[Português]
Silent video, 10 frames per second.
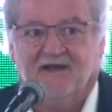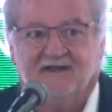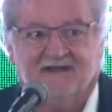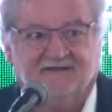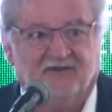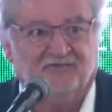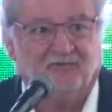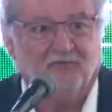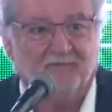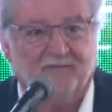agradeço e
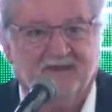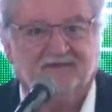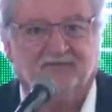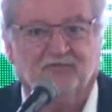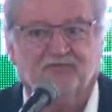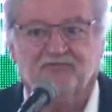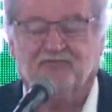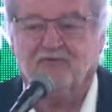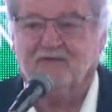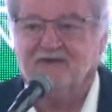cumprimento todos
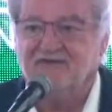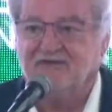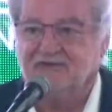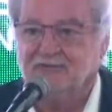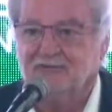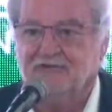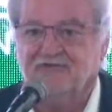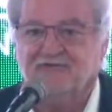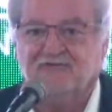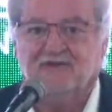os
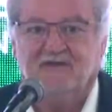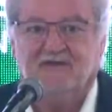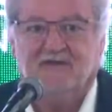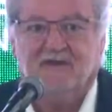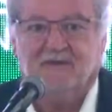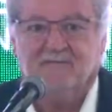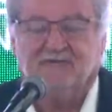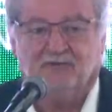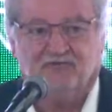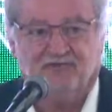organizadores,
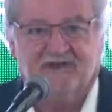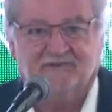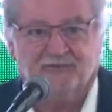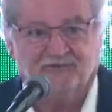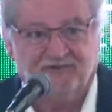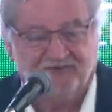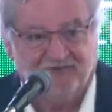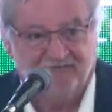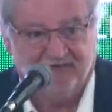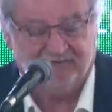patrocinadores desse
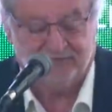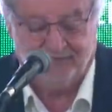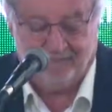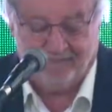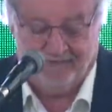evento.